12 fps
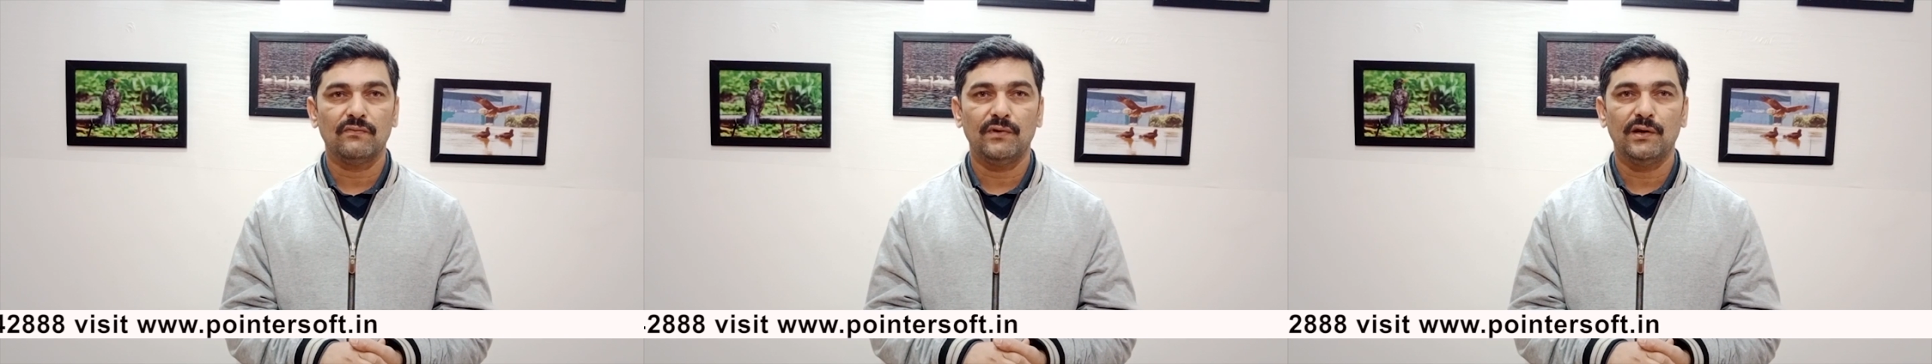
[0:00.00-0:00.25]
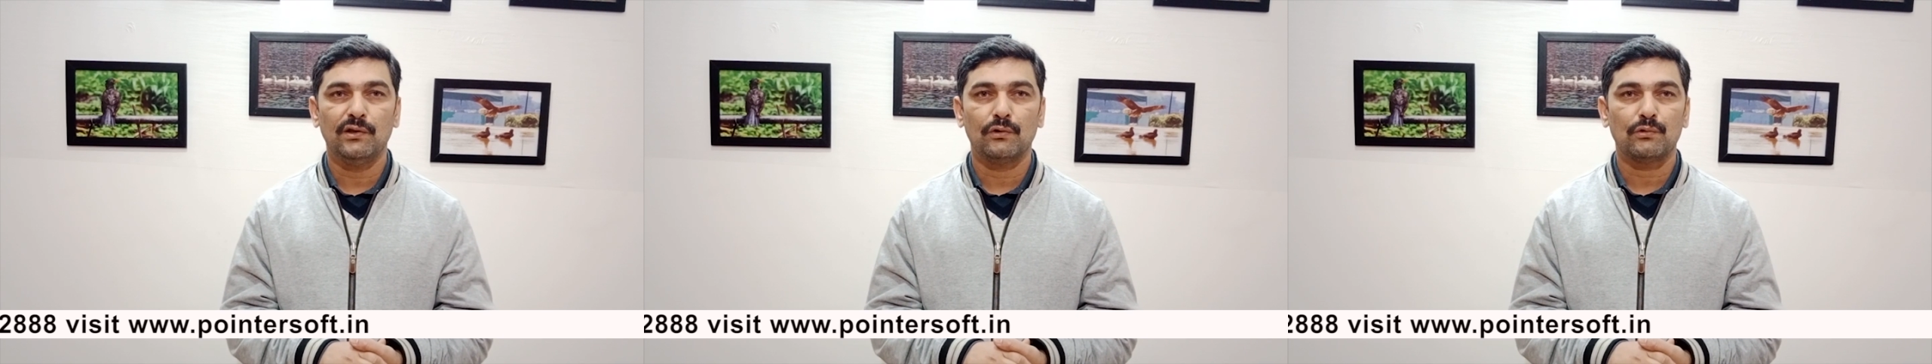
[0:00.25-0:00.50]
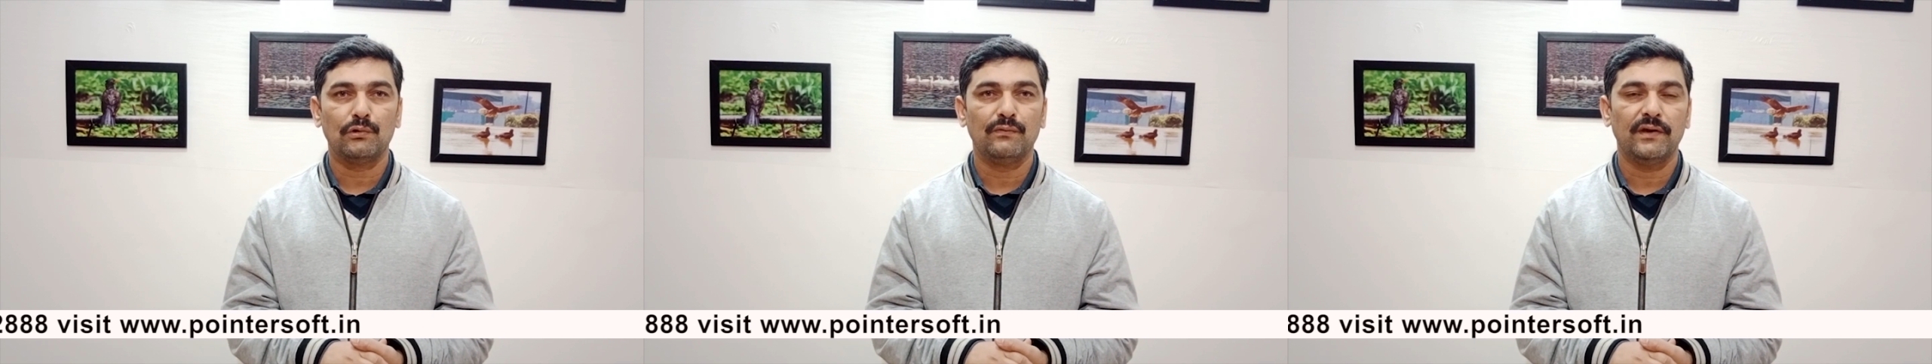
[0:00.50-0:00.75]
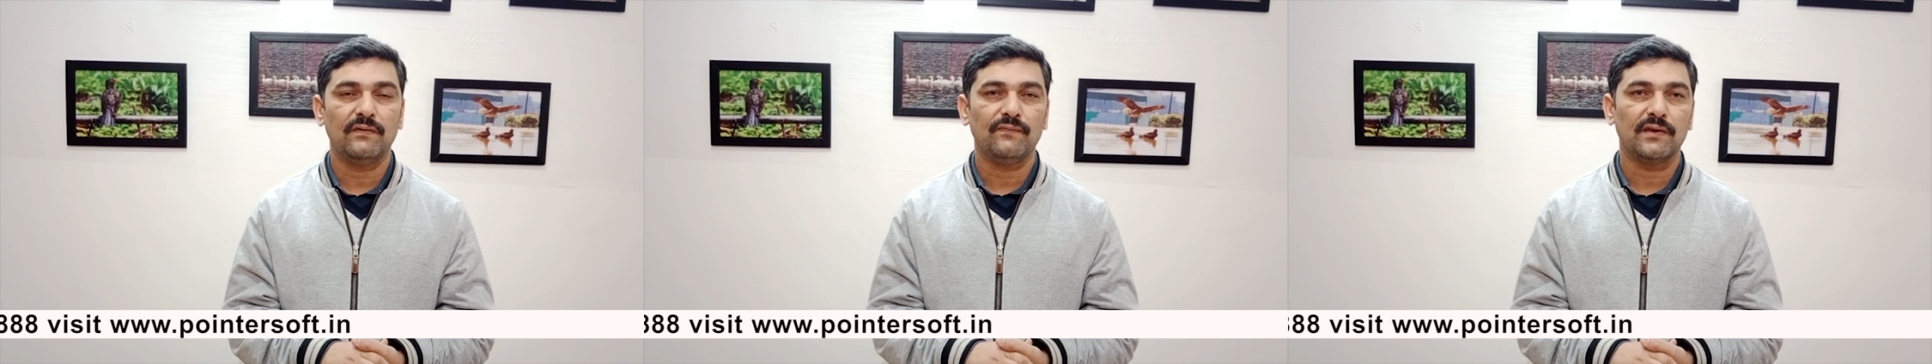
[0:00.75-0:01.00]
वीडियो कॉल
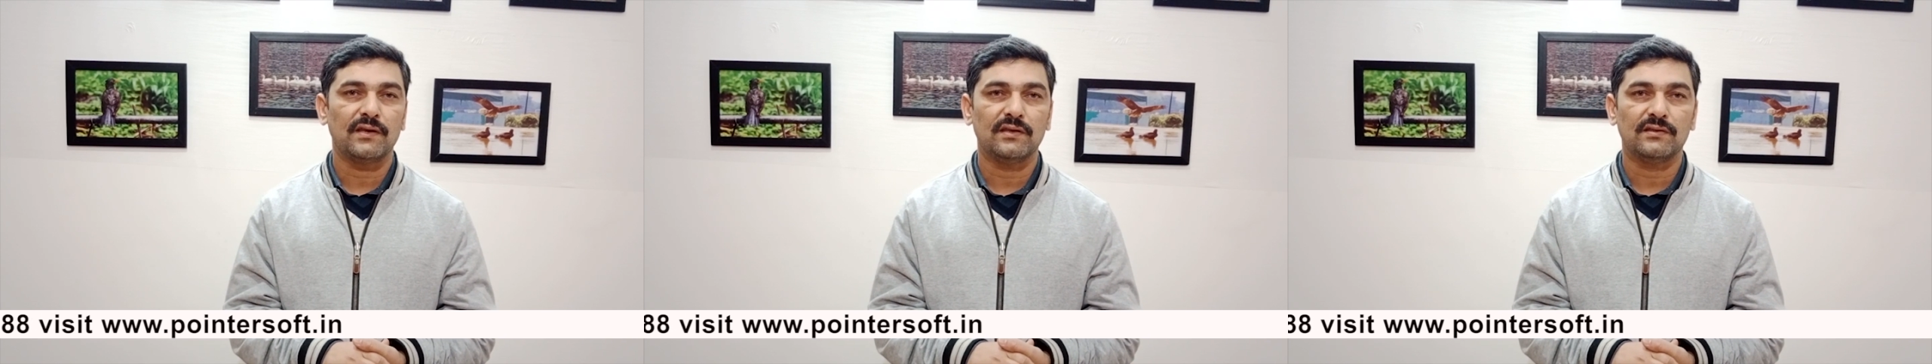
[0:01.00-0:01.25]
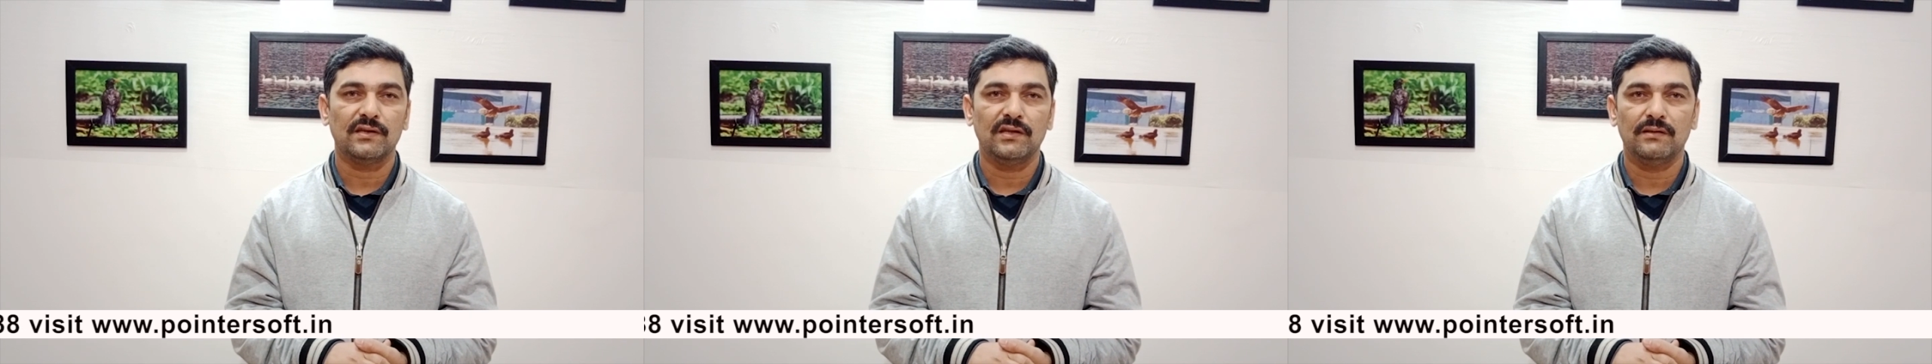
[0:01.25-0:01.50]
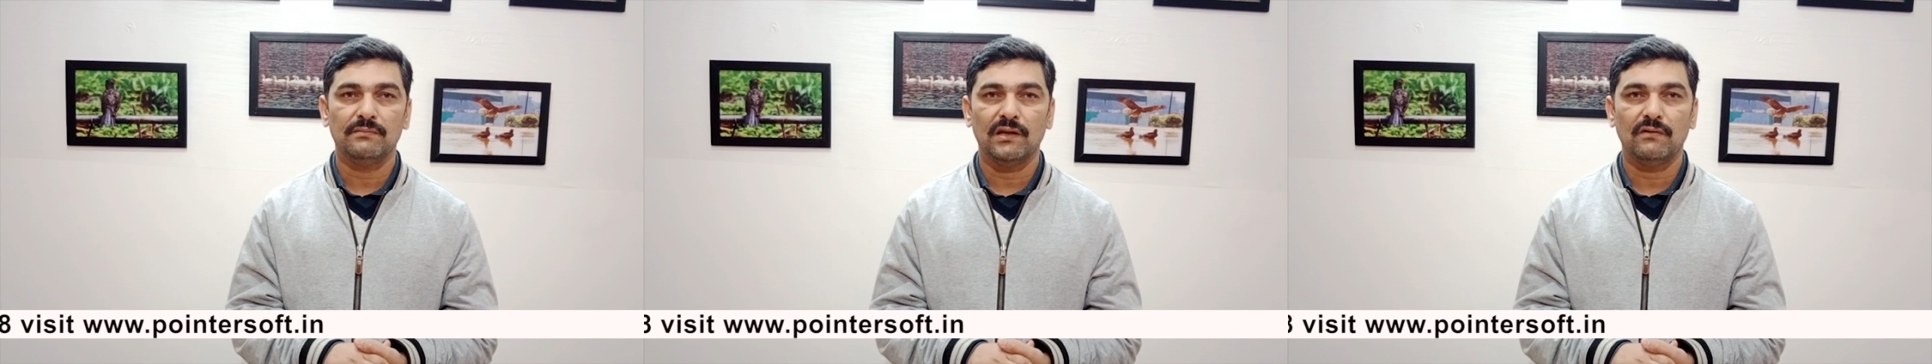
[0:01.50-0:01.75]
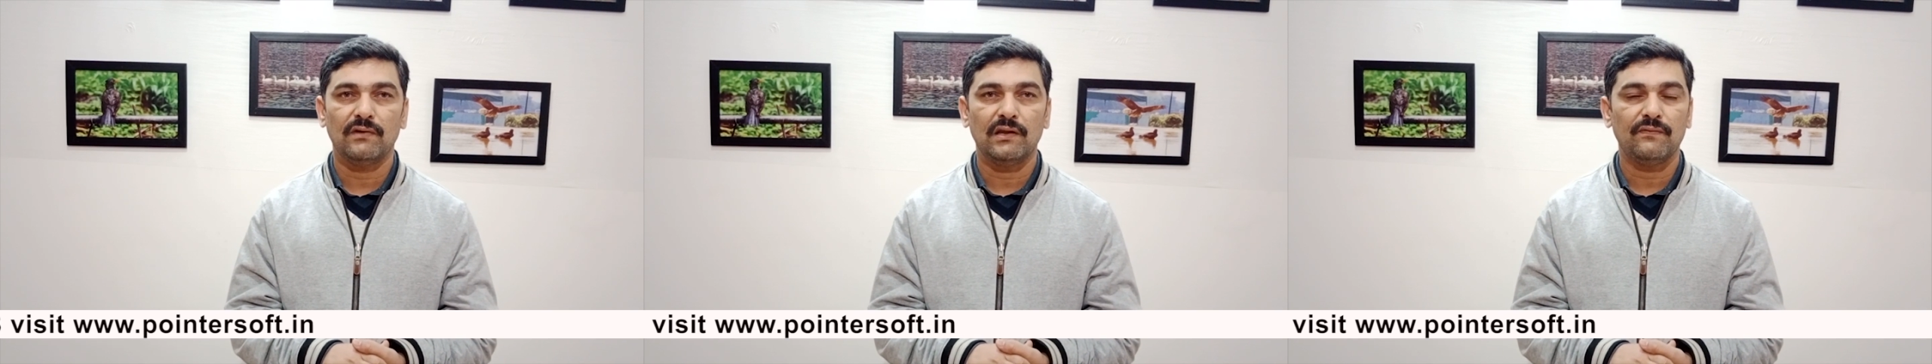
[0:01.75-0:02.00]
वेरिफिकेशन ईमेल
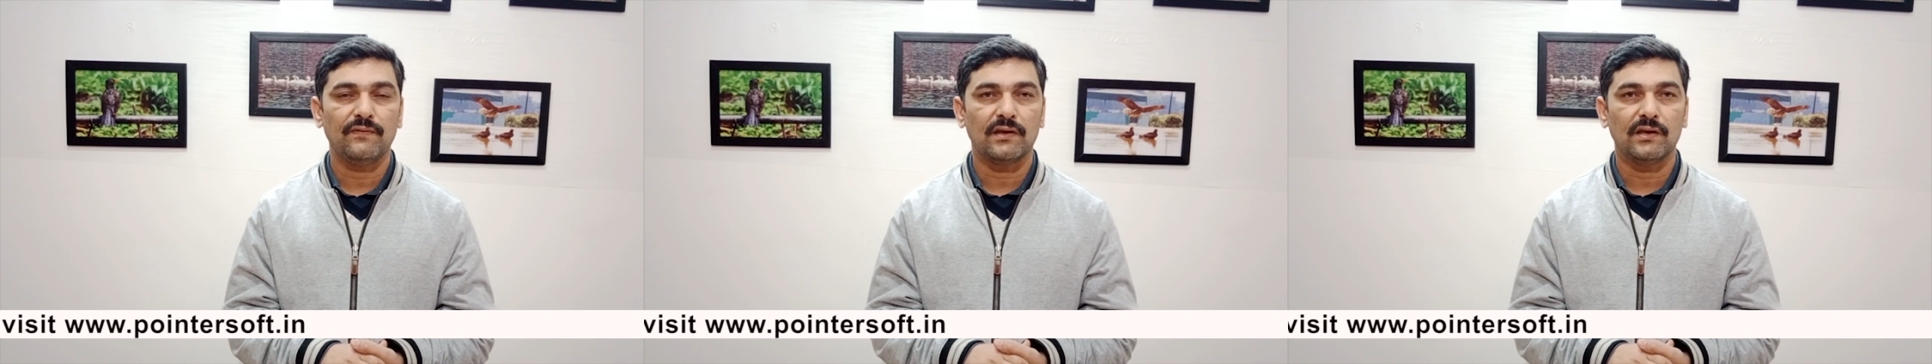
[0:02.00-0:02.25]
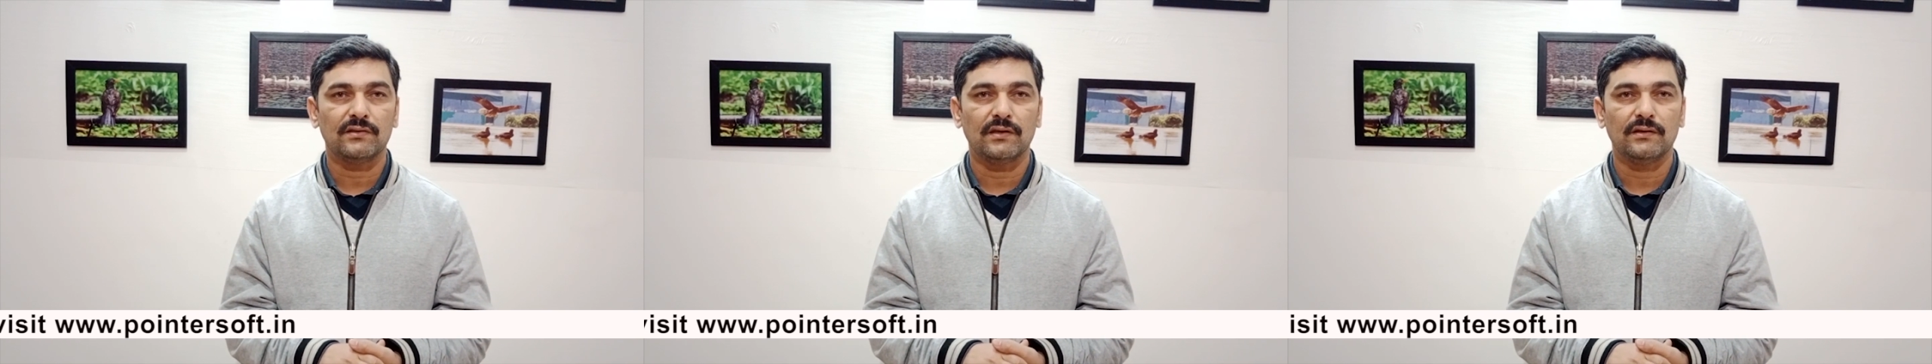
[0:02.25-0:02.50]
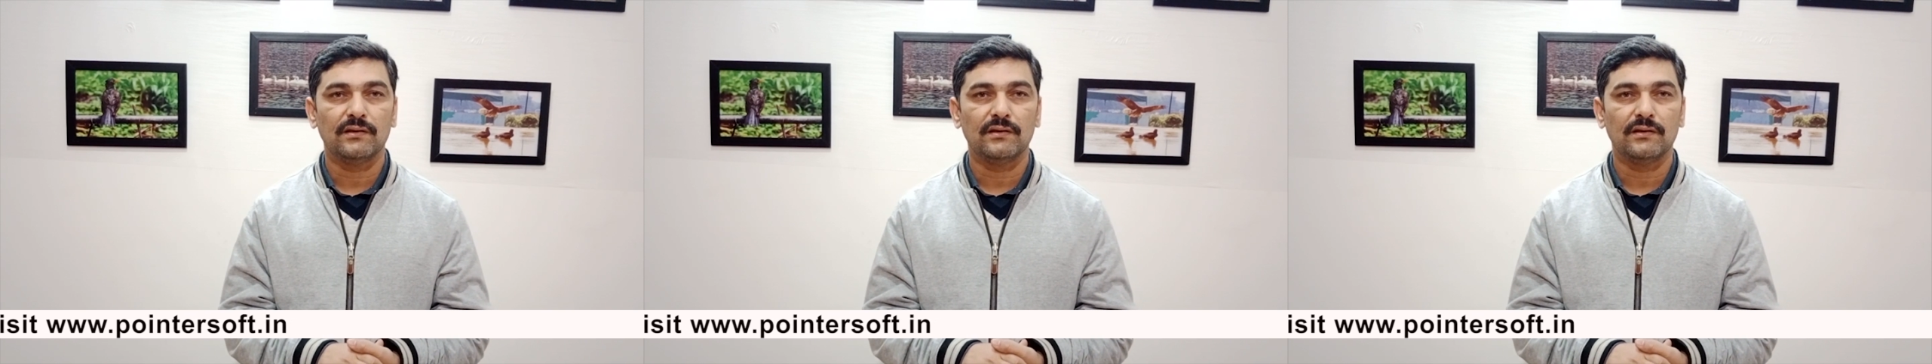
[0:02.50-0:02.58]
वेरिफिकेशन